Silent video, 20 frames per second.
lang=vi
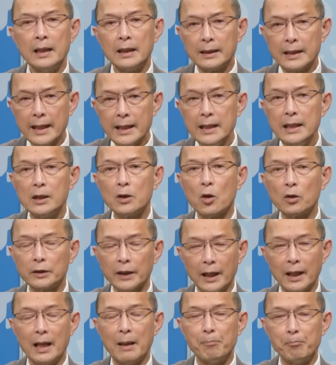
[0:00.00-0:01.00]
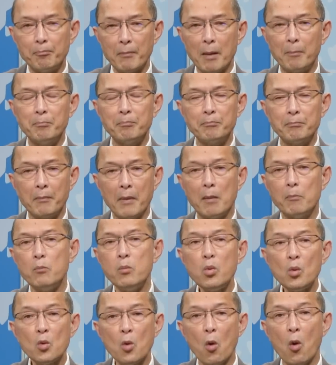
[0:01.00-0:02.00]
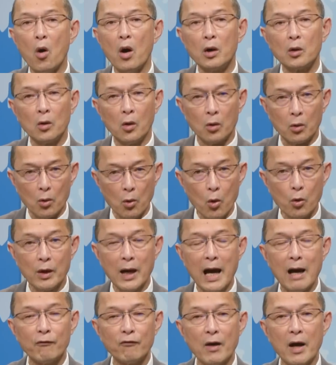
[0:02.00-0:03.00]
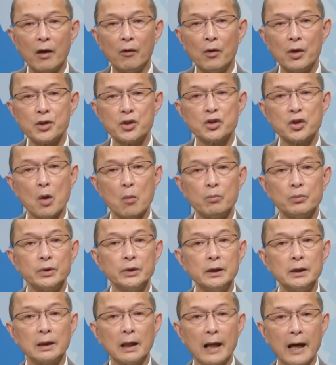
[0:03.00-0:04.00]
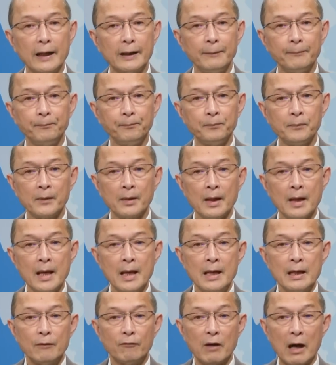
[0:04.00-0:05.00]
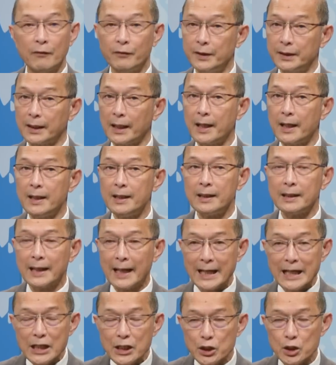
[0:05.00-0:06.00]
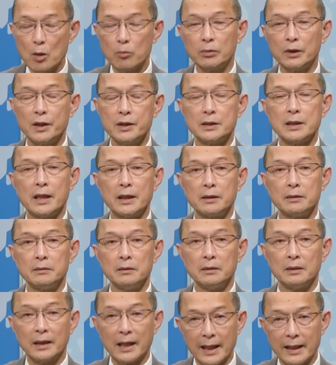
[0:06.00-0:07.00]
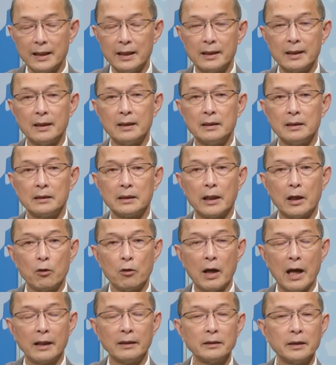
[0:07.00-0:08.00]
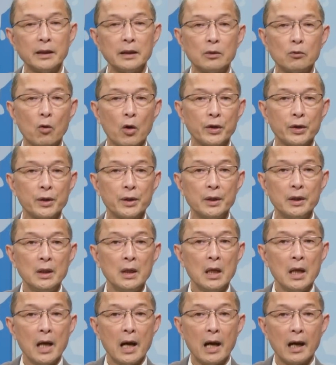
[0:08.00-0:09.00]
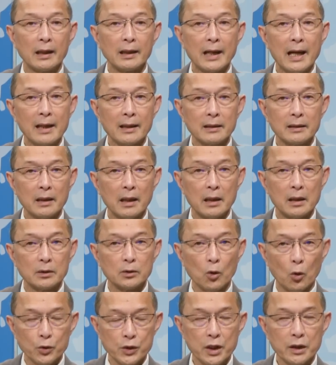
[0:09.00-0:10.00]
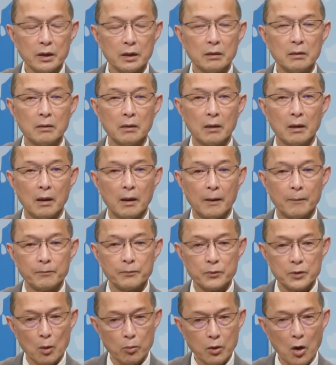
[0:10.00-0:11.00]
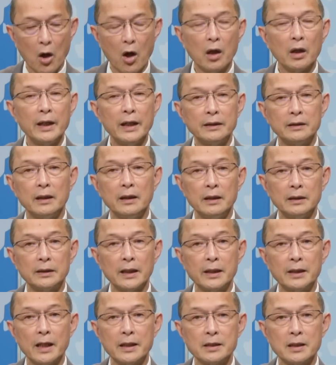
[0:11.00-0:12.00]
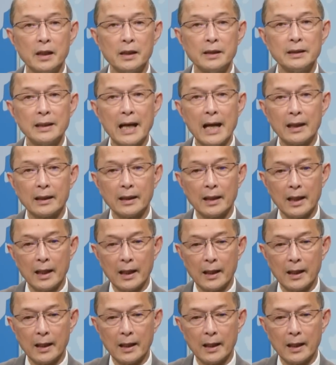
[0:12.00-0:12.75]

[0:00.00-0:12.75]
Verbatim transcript: đây có thể là mầm móng của coronavirus trong tương lai. Và vì thế, ngay trong thời gian này đó, theo hãng tin Reuters, à, các à, tổ chức à, trong đó y, tế thế giới đang